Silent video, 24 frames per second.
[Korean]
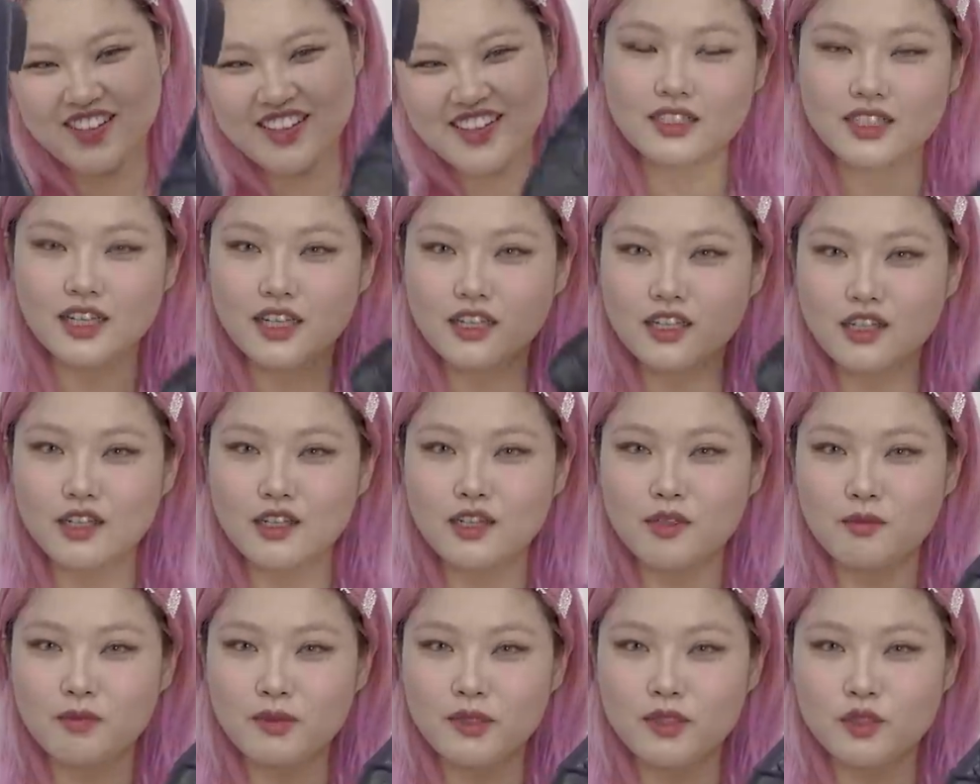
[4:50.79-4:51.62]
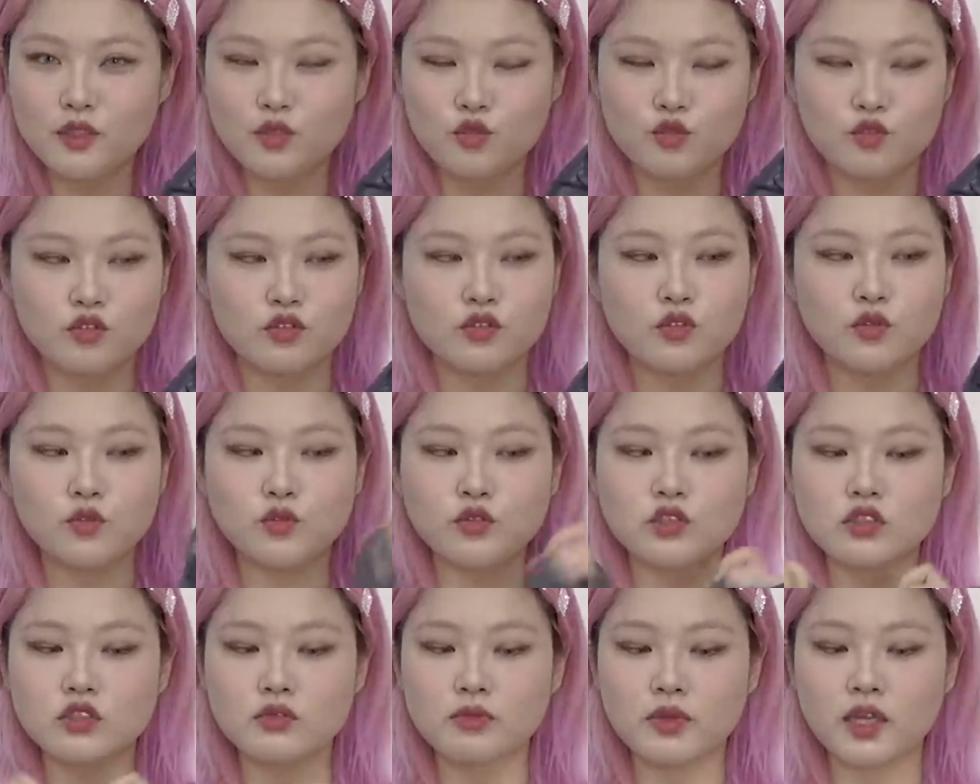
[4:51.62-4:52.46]
샤넬 플랫슈즈
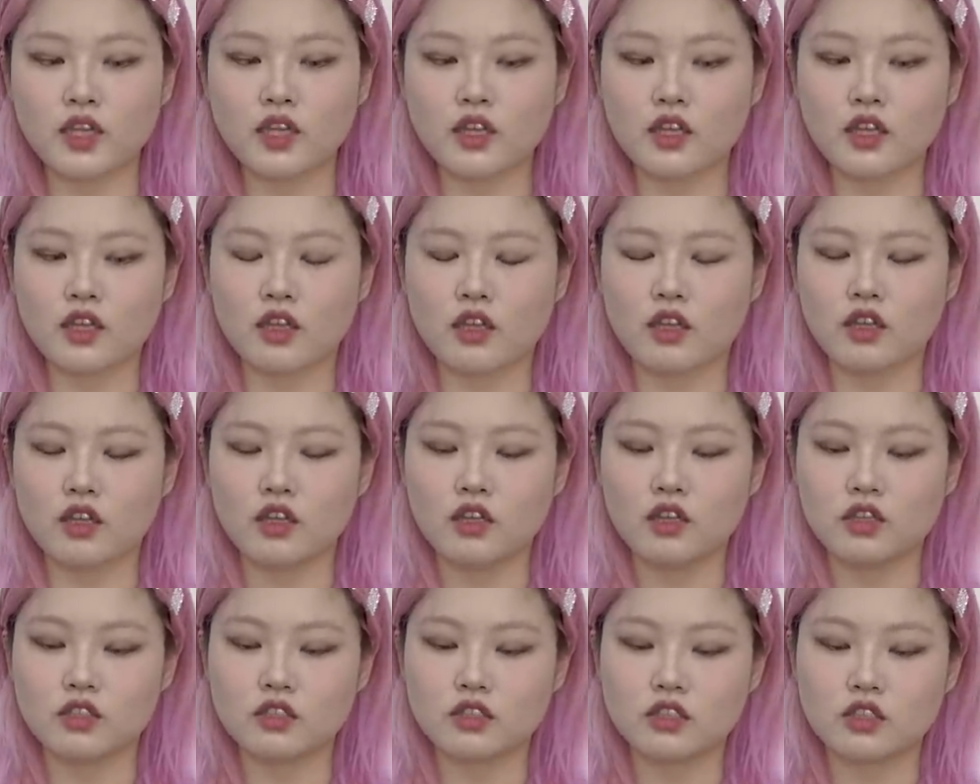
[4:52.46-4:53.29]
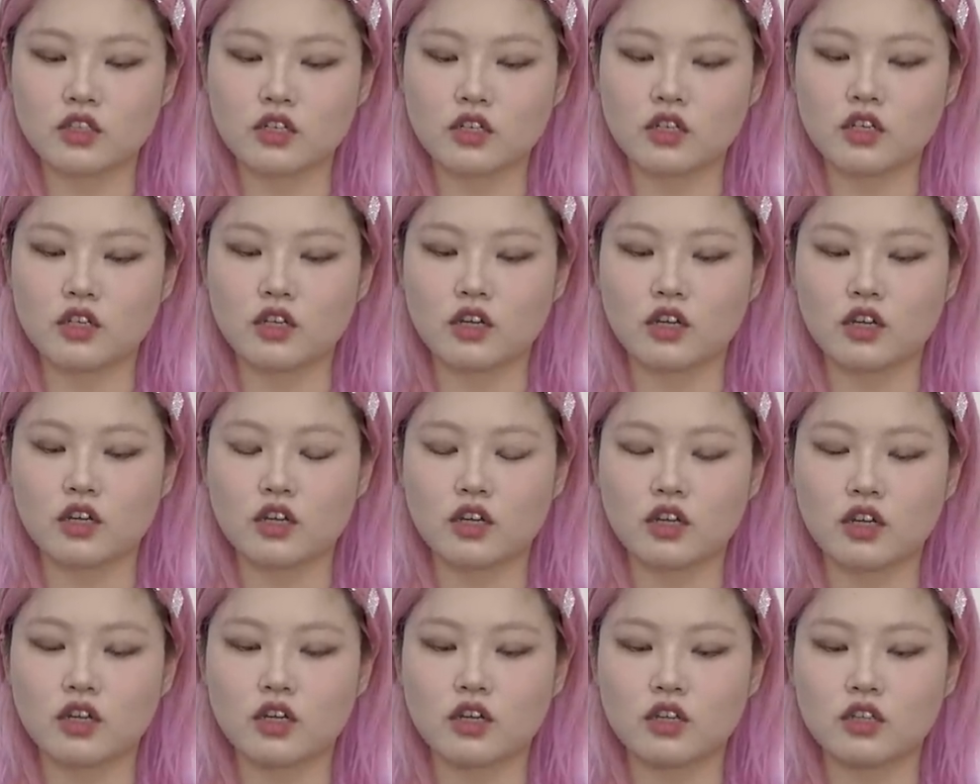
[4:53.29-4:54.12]
요즘에 제가
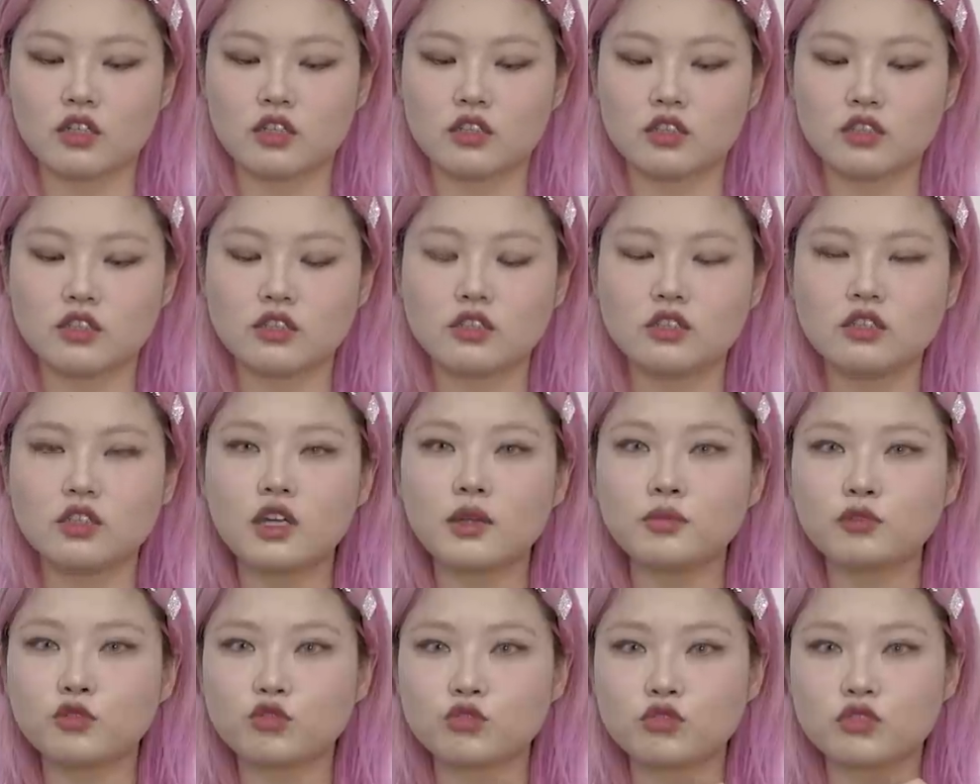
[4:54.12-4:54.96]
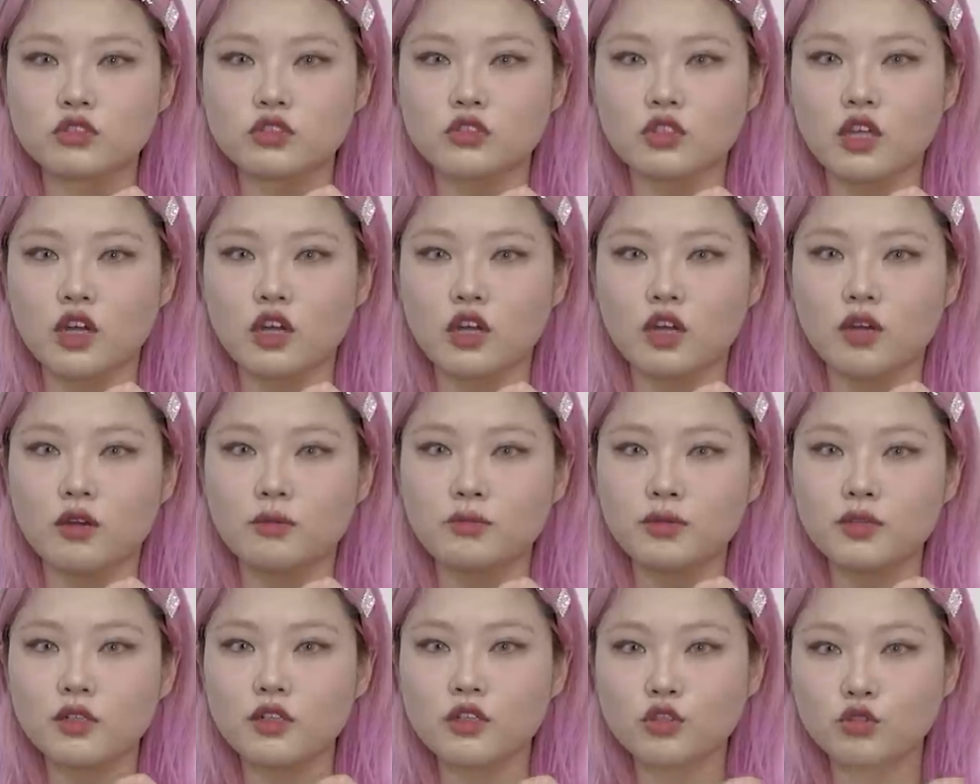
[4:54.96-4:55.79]
약간 스트랩 슈즈나
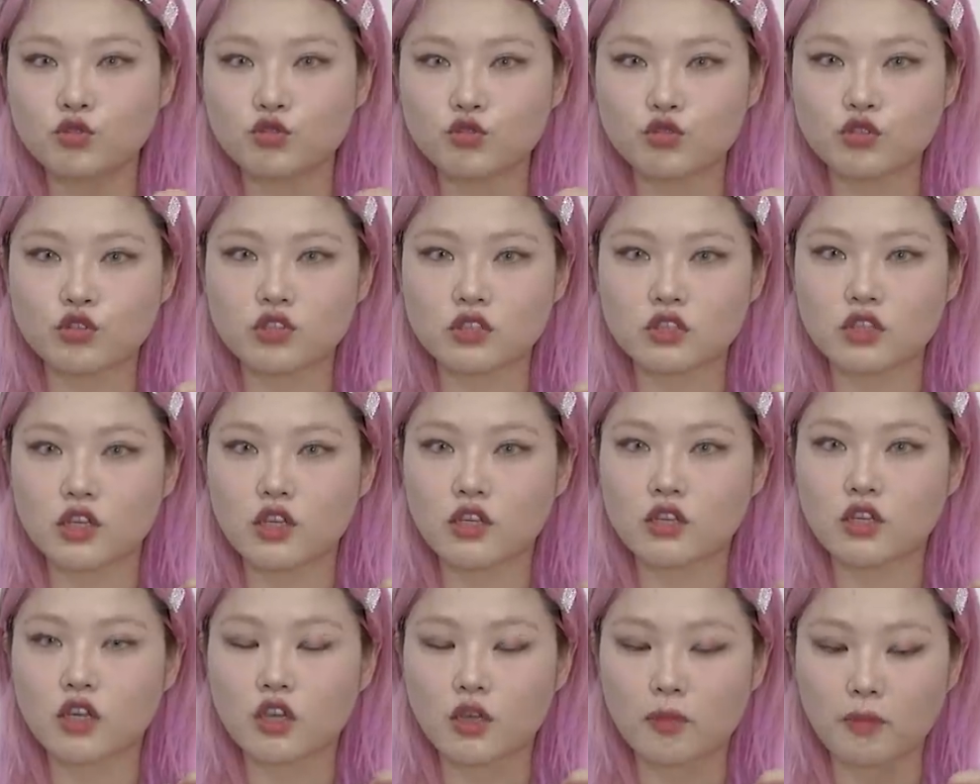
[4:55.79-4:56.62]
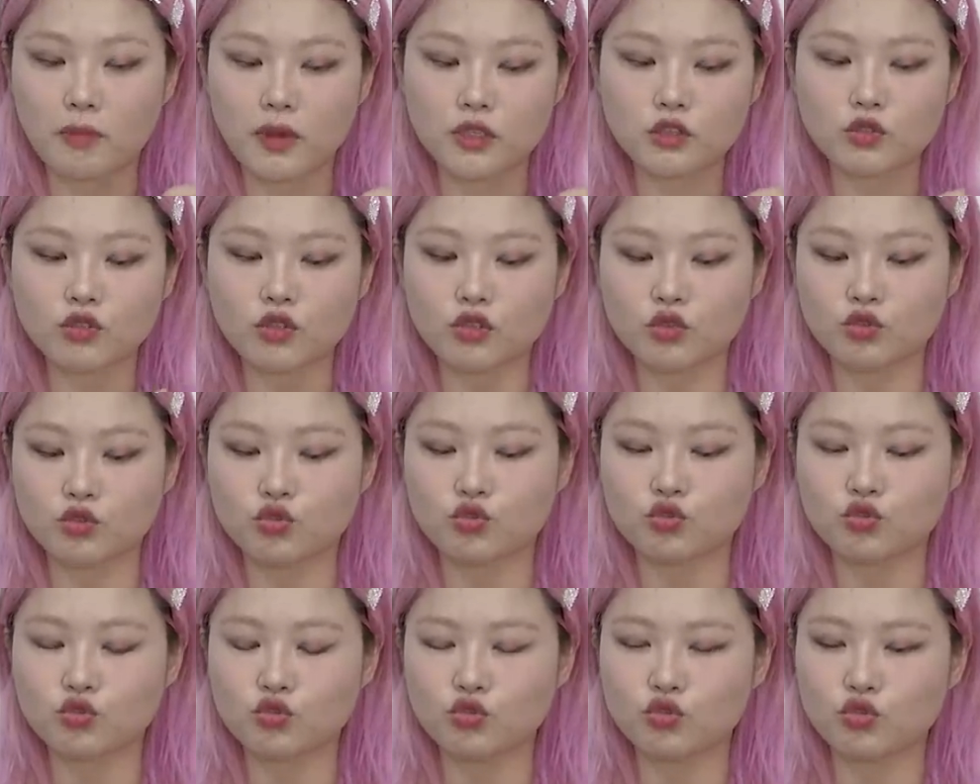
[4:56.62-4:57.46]
플랫 슈즈에 되게
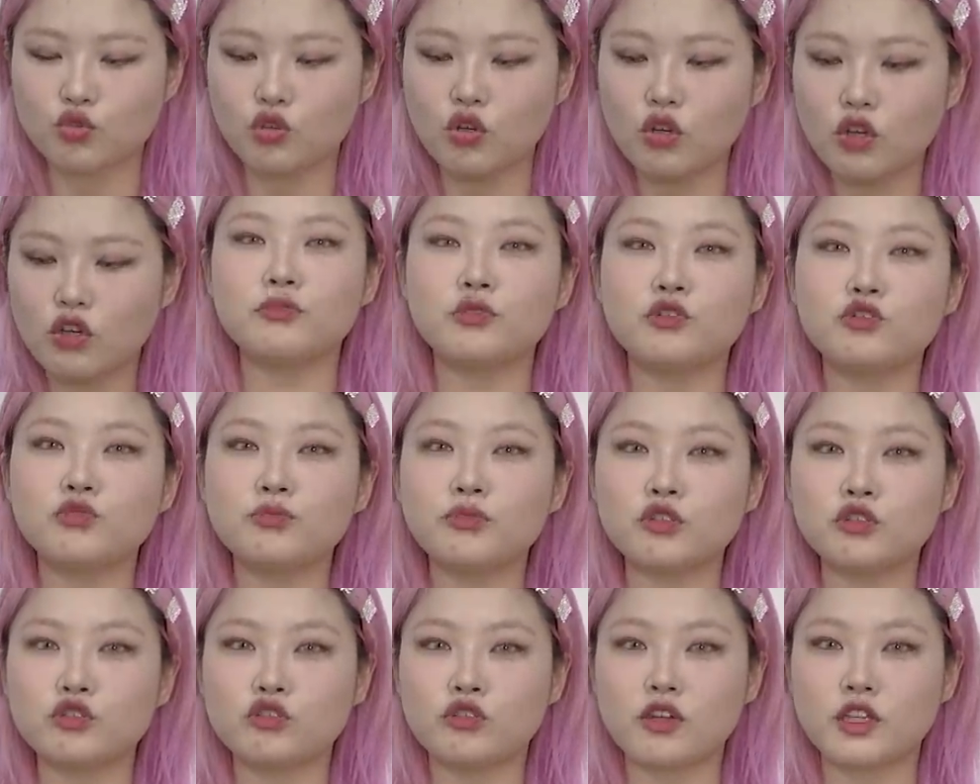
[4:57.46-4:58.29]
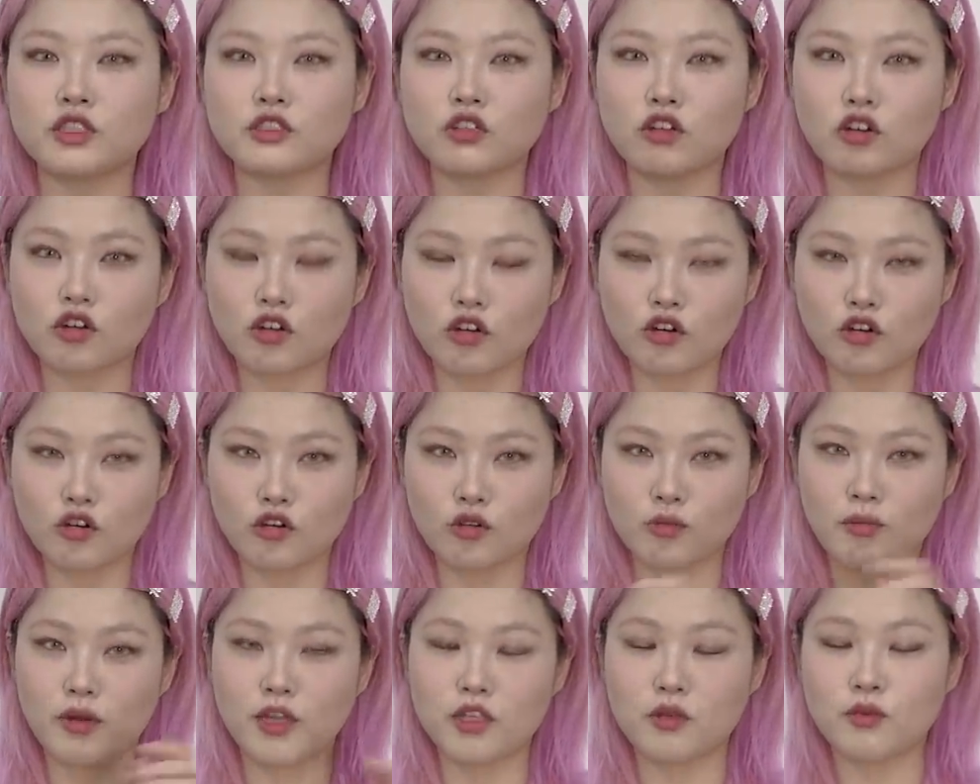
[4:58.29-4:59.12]
빠져가지고
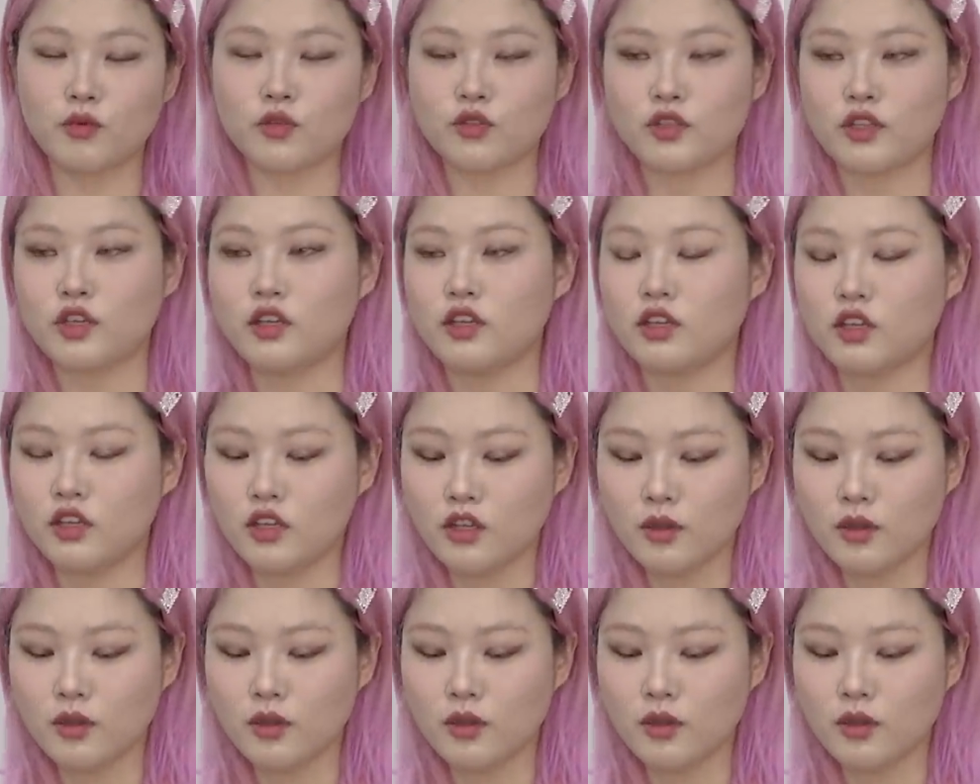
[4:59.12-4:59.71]
미우미우에서 막 이번에